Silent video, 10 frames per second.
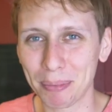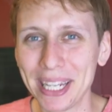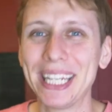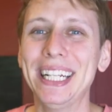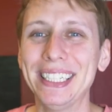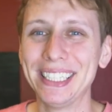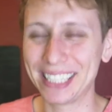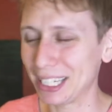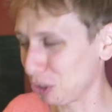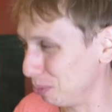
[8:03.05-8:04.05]
べき
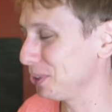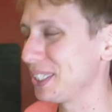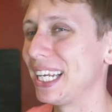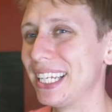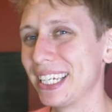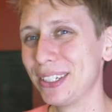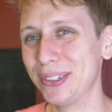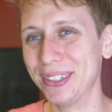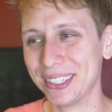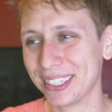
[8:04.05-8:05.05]
だと思ってたんだけ
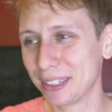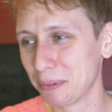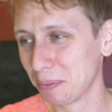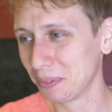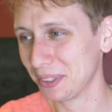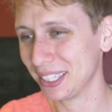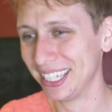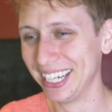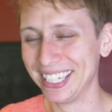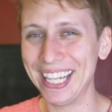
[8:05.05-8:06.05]
ど
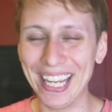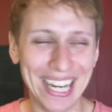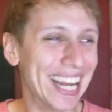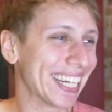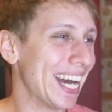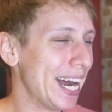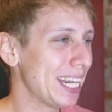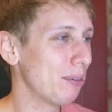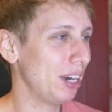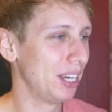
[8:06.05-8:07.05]
でなんか
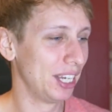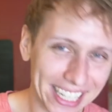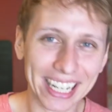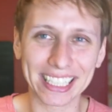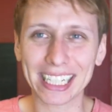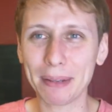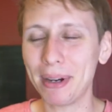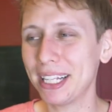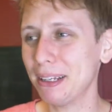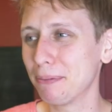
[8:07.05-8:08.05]
ハリーは先
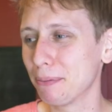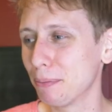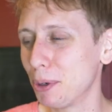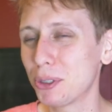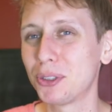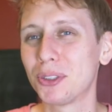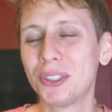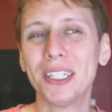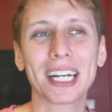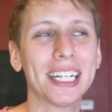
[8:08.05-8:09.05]
まで僕と
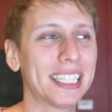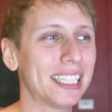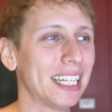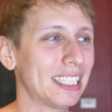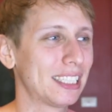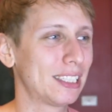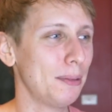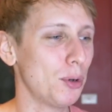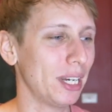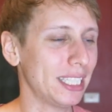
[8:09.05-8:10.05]
つながってた
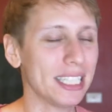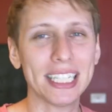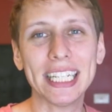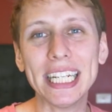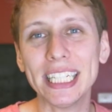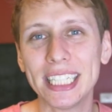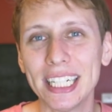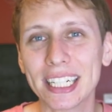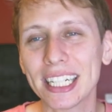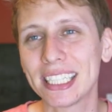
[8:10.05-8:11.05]
爪は全然気にして
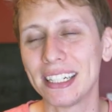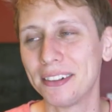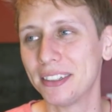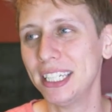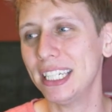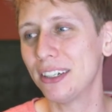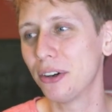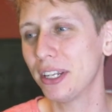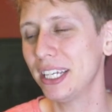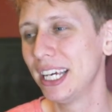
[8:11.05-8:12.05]
なかったのに
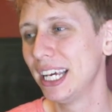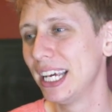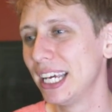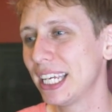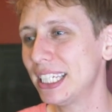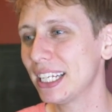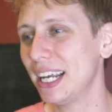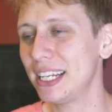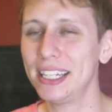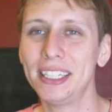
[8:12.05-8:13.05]
俺来た
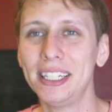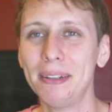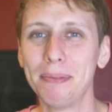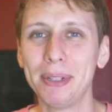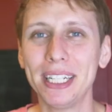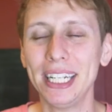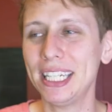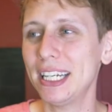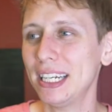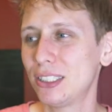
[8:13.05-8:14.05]
らなんでみんない
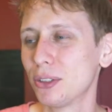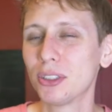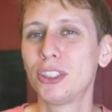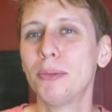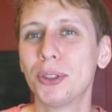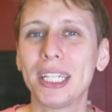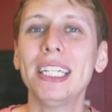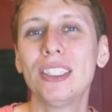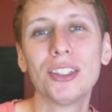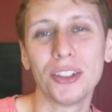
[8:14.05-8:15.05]
きなりその罪を気
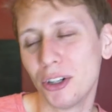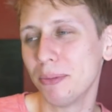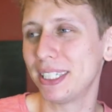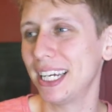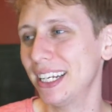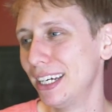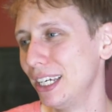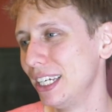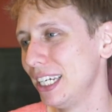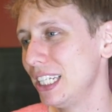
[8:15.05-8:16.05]
にするのみたいな
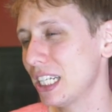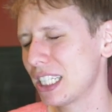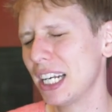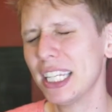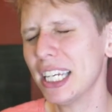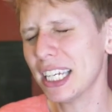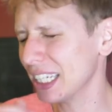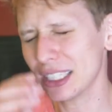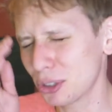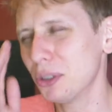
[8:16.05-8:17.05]
言い出すらいやいやい
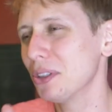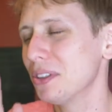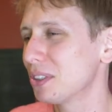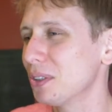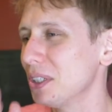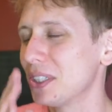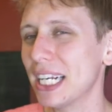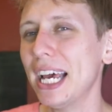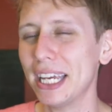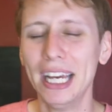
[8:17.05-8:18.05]
やそういうそういう
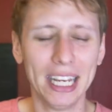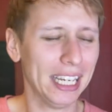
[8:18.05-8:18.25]
じゃない